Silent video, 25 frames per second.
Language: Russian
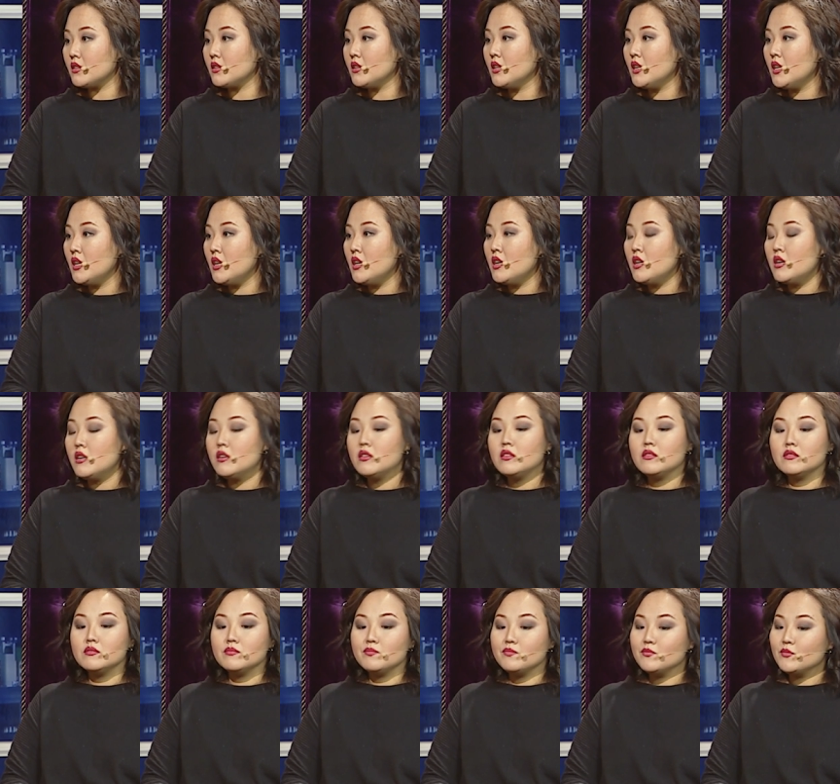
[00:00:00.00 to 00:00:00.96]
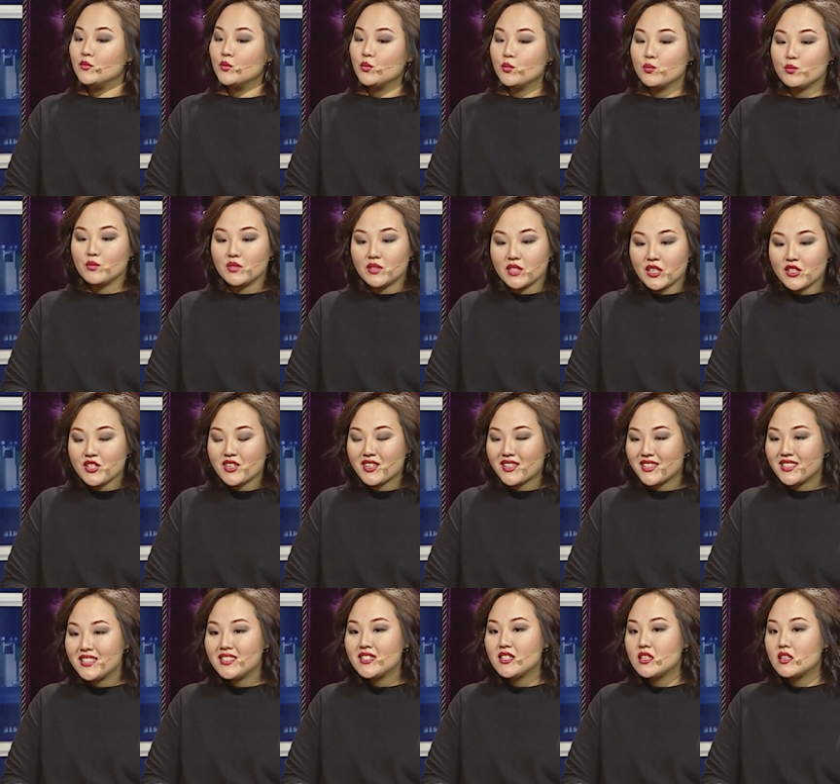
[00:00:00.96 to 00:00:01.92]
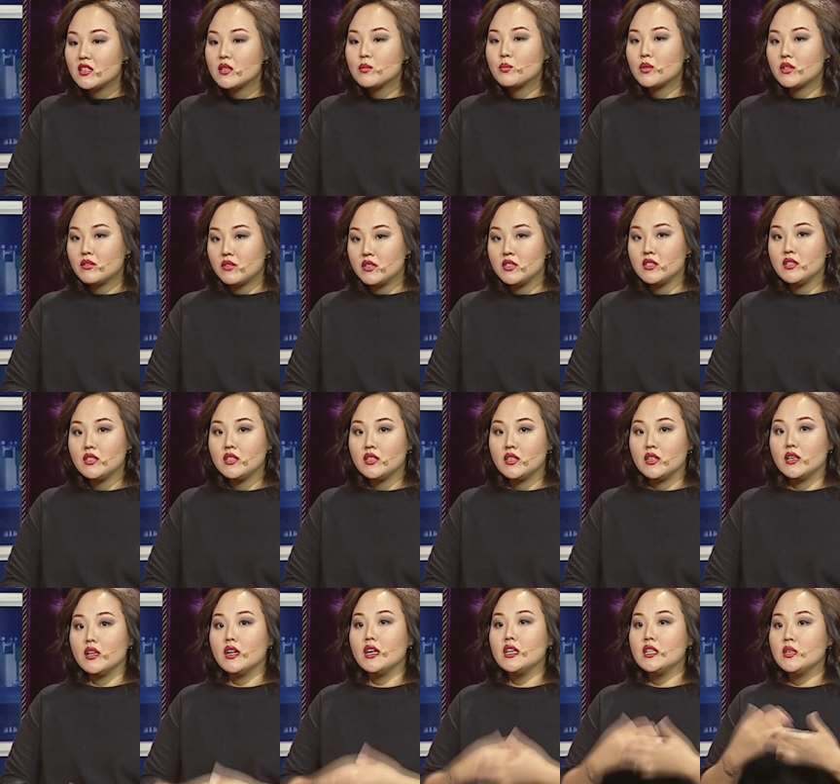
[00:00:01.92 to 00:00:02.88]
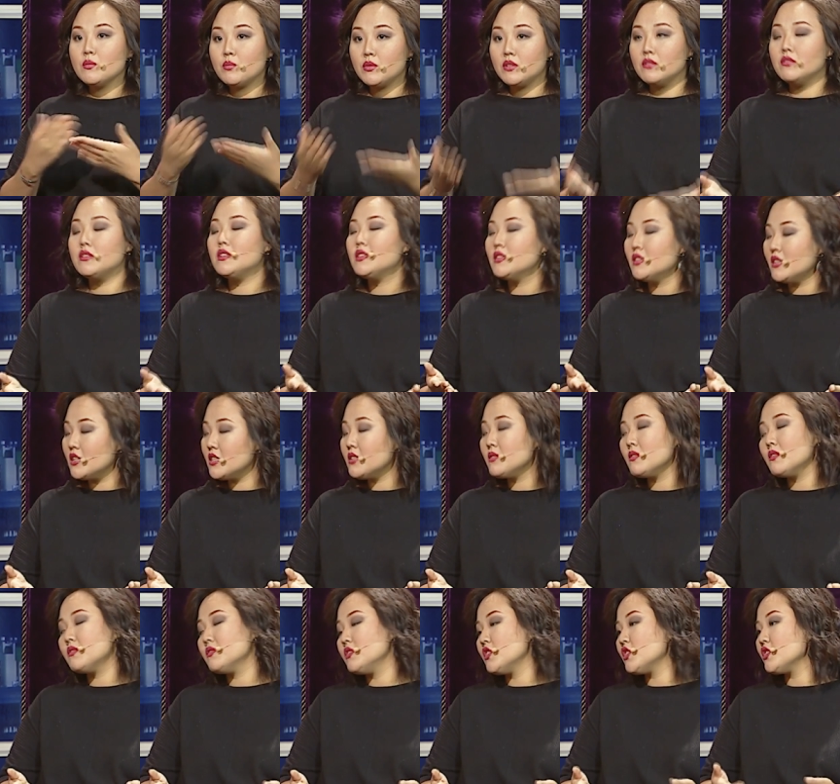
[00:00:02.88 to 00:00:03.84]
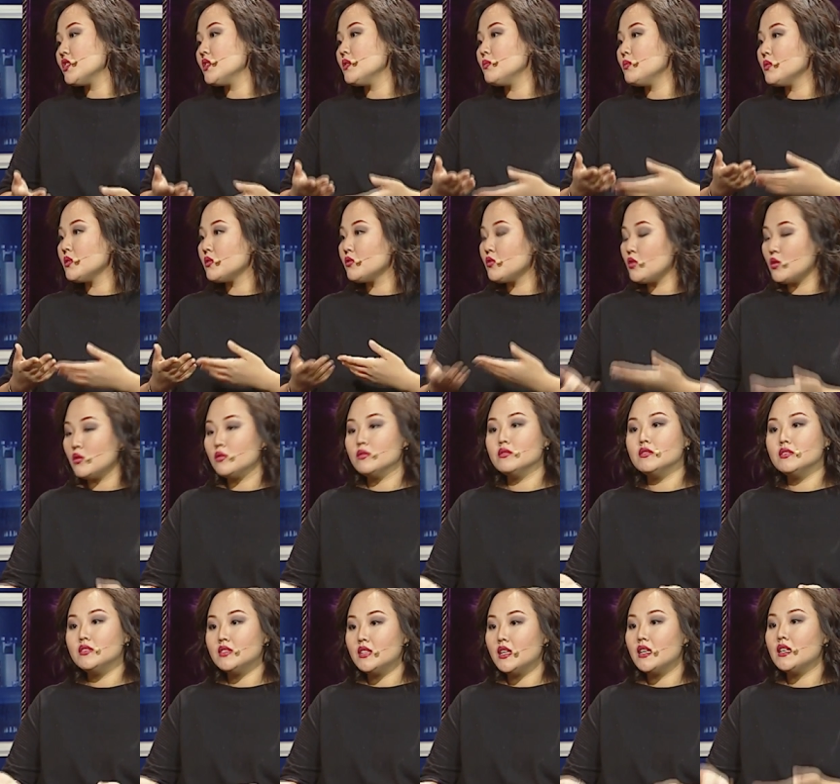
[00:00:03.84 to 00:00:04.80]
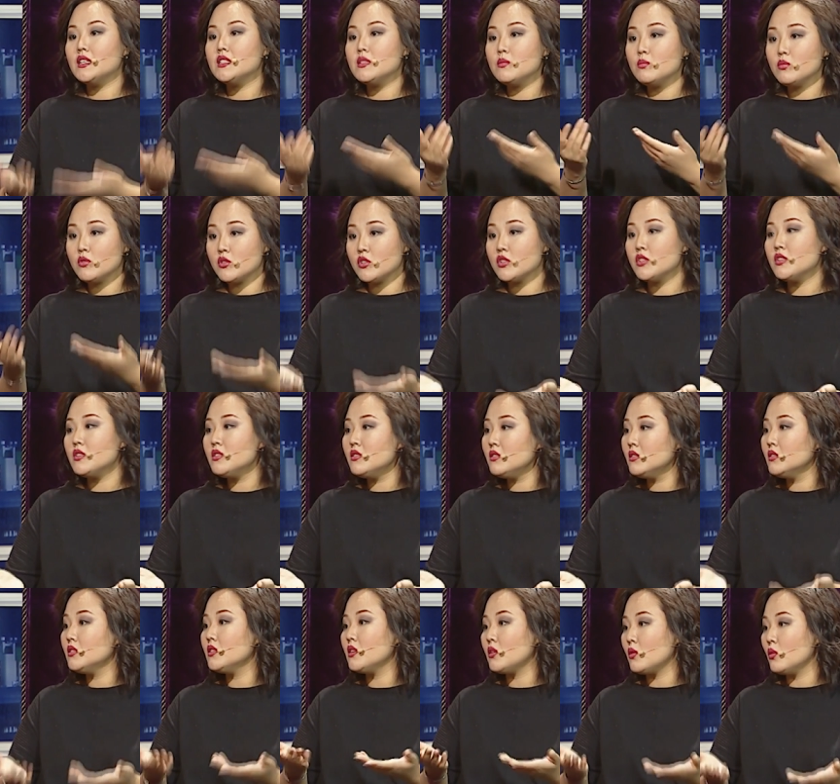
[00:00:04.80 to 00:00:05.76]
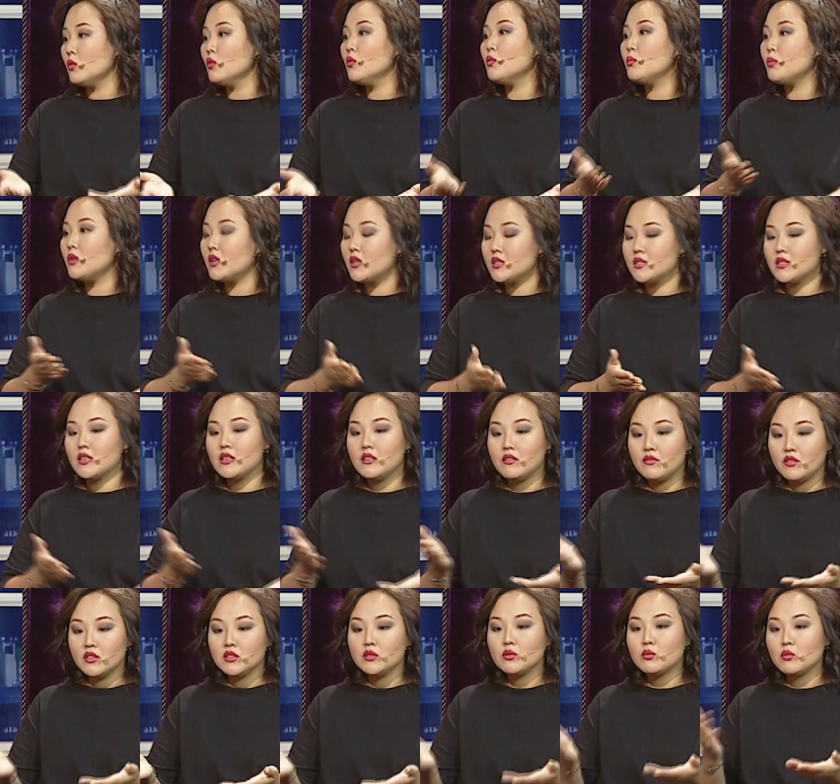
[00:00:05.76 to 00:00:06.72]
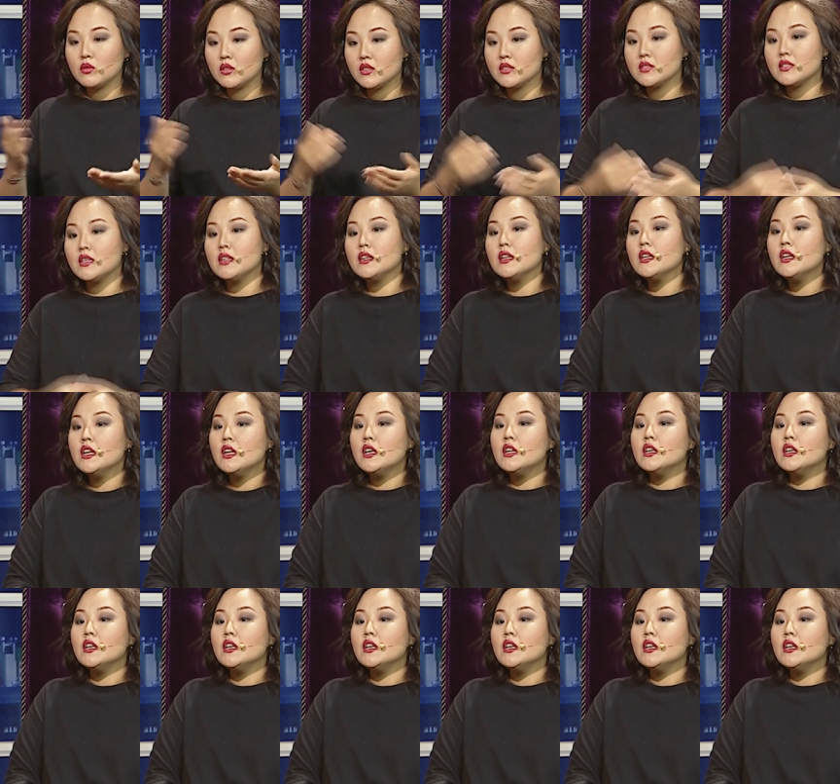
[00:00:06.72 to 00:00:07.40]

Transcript: Угу ну, наши родители — это проводники. Они привели нас во внешний мир, все. Дали тебе жизнь, дорогу, показали вектор, указали.